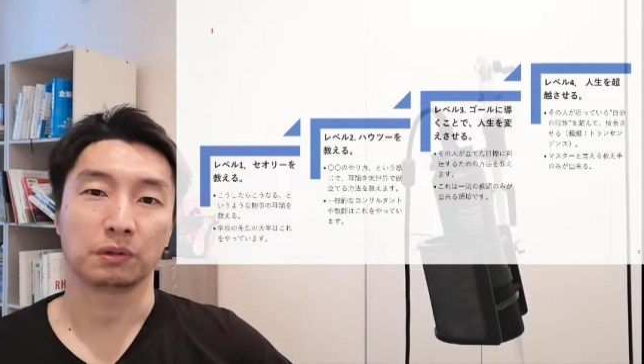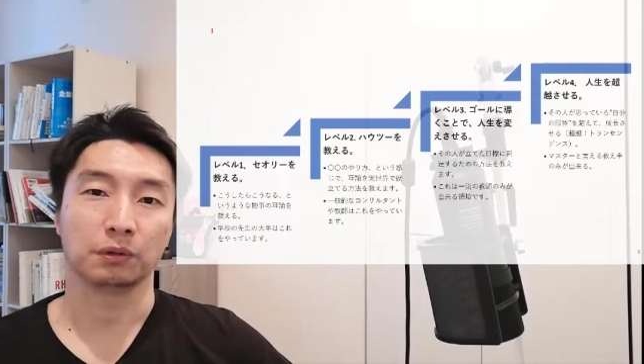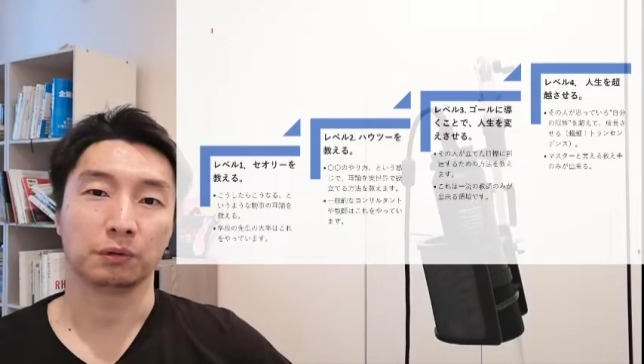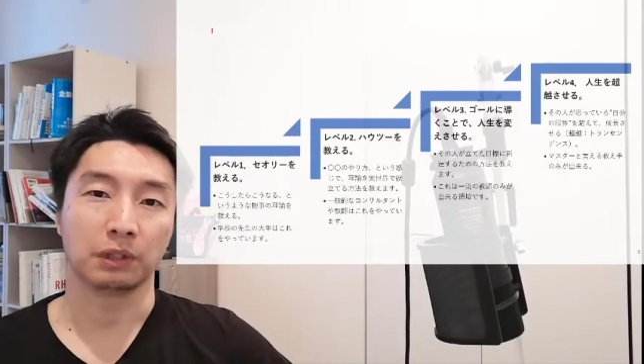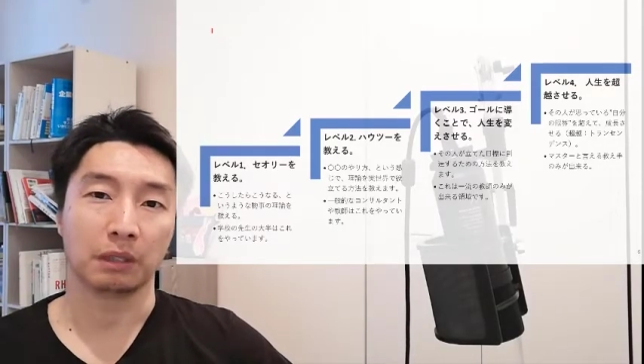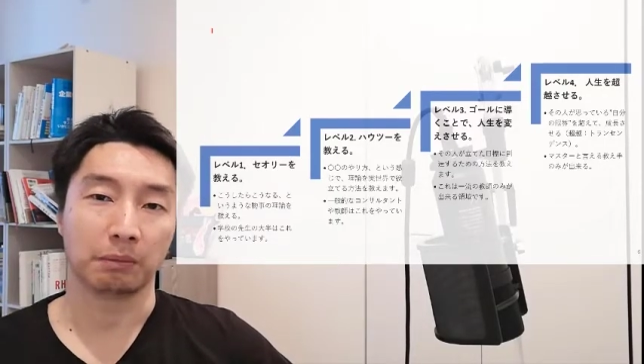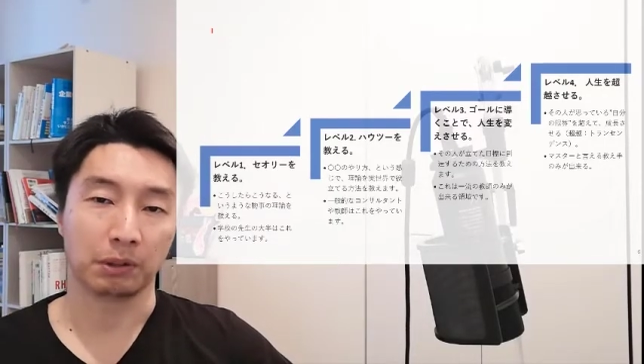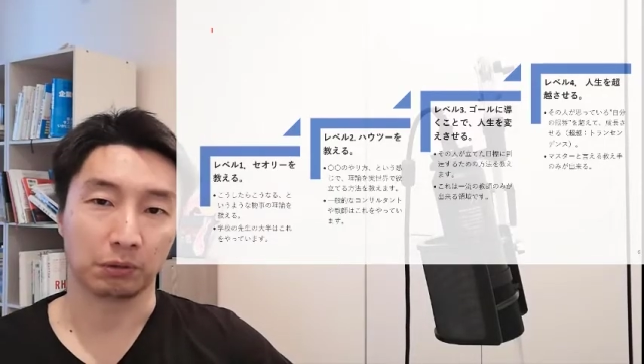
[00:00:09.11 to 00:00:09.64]
つ
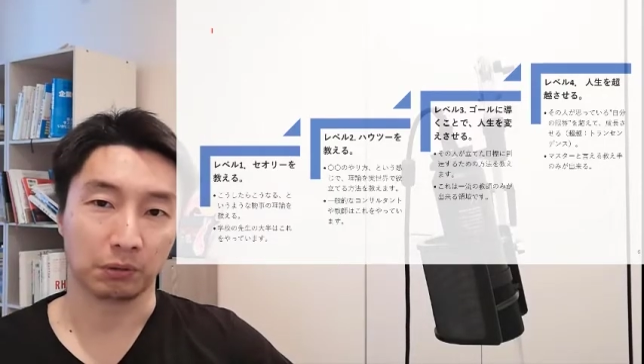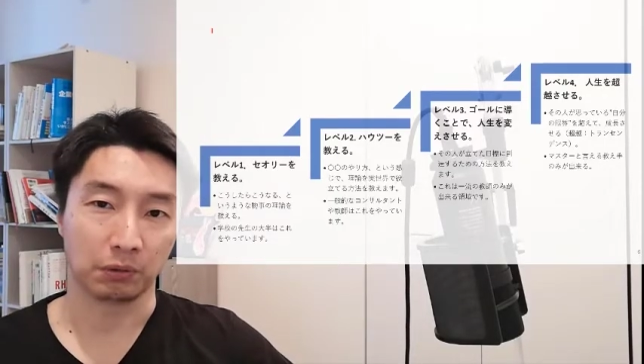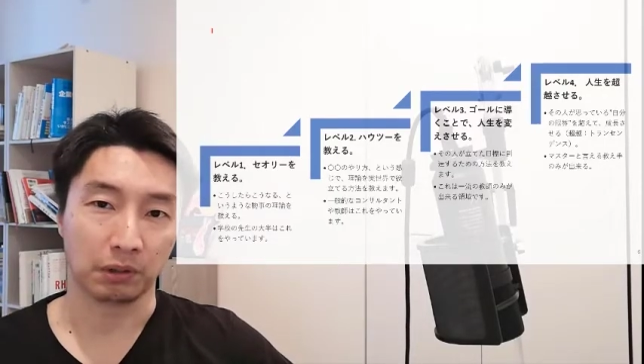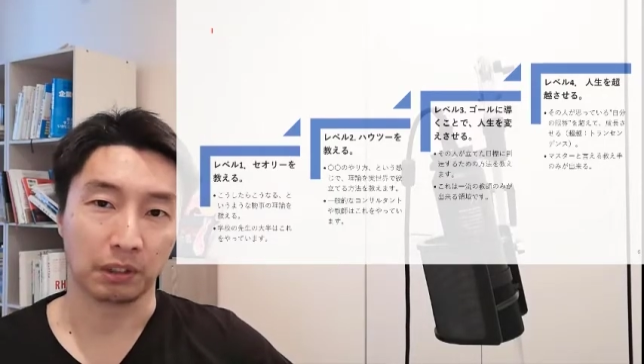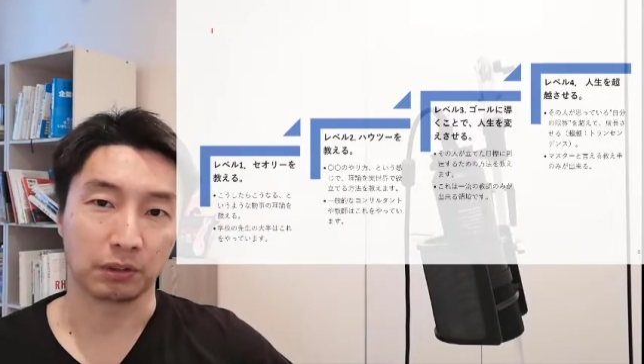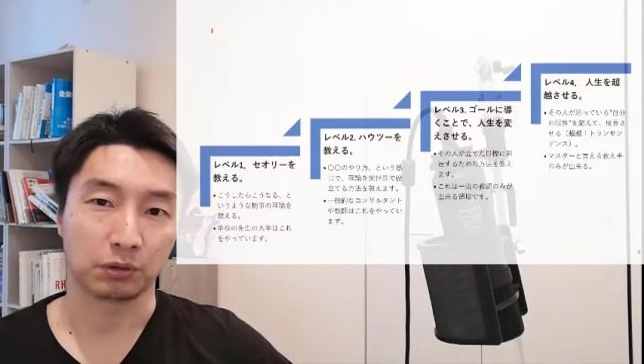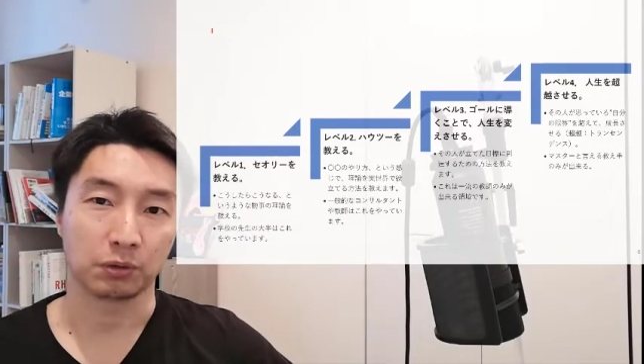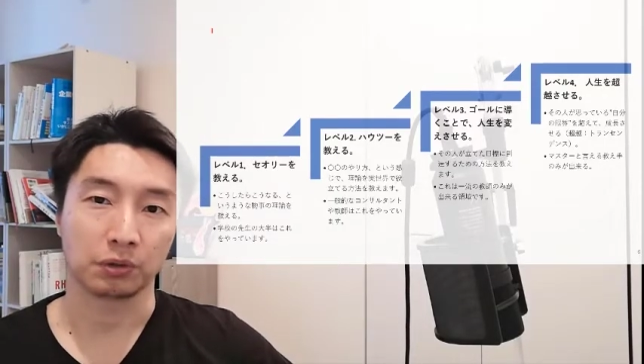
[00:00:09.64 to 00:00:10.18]
のレベルとい
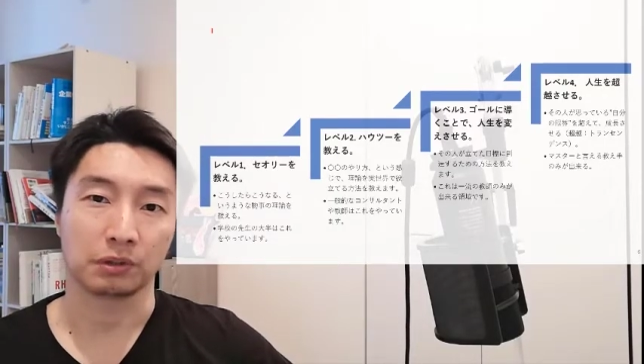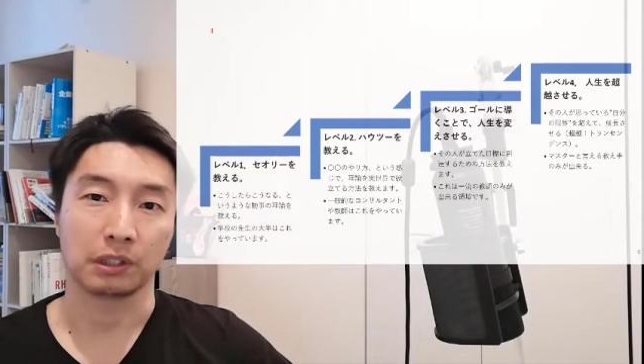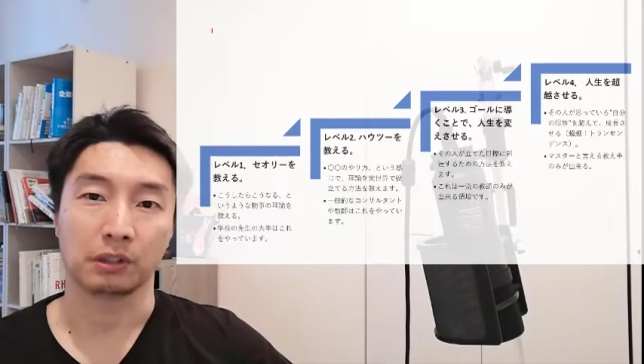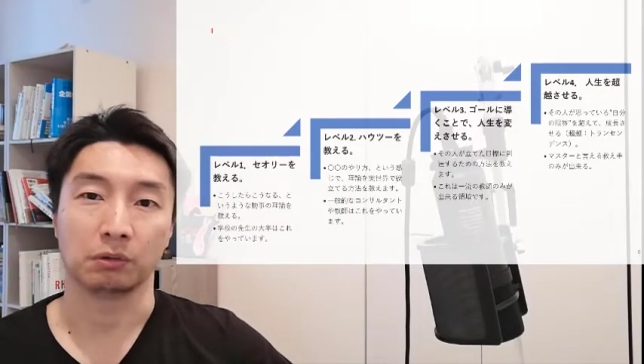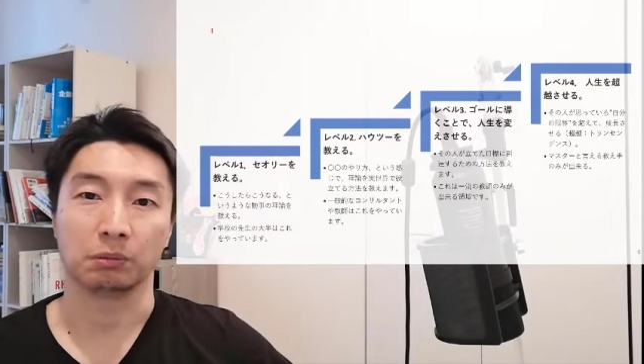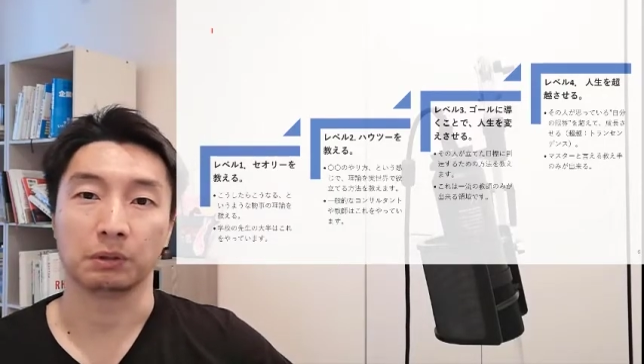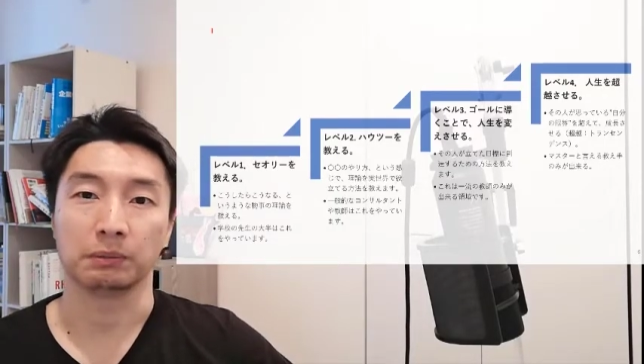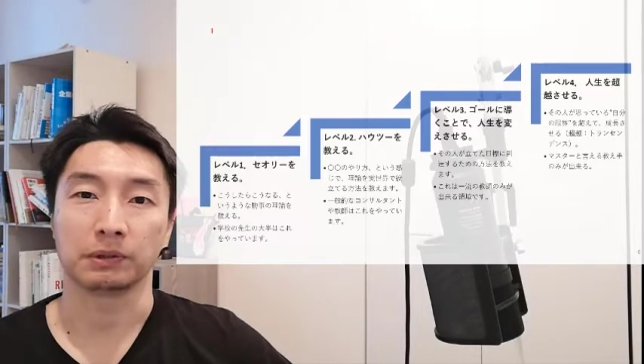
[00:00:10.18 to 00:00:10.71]
う話をし
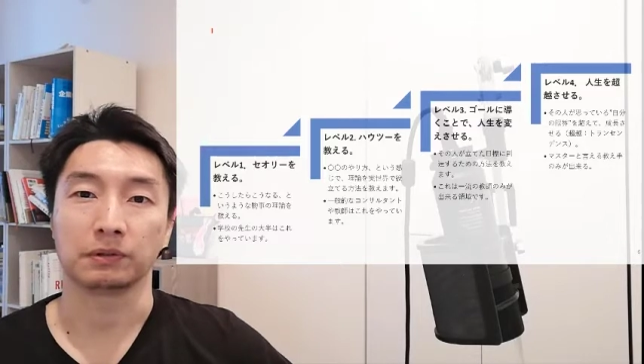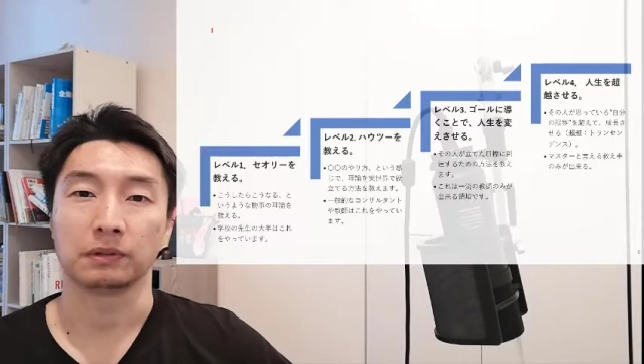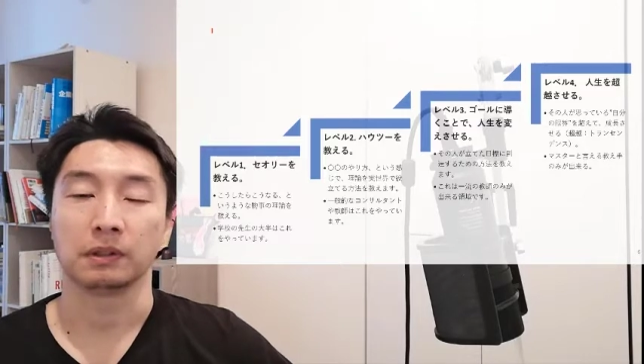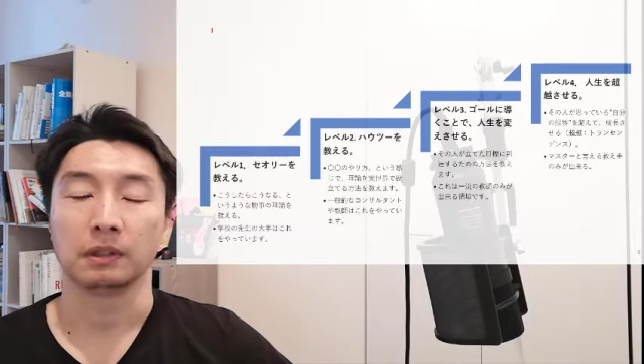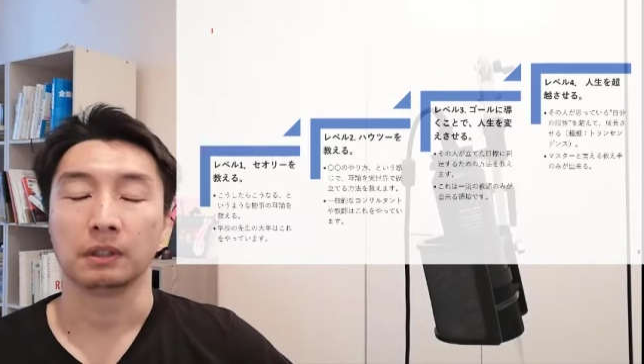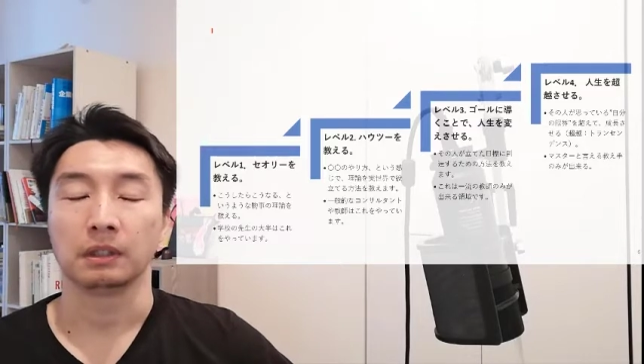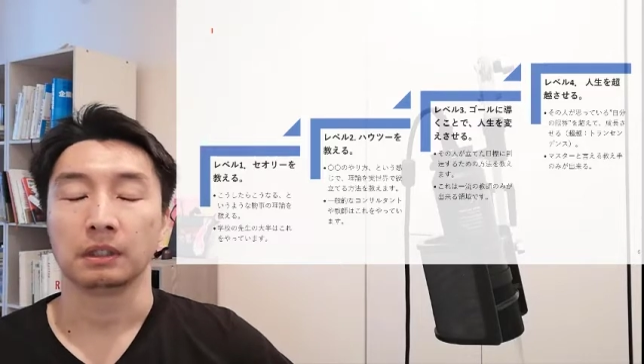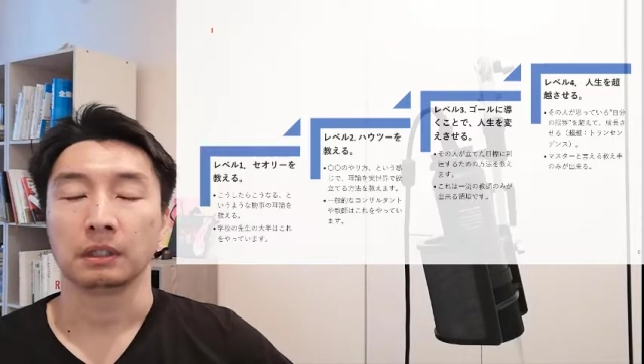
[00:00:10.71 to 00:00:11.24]
たいと思います。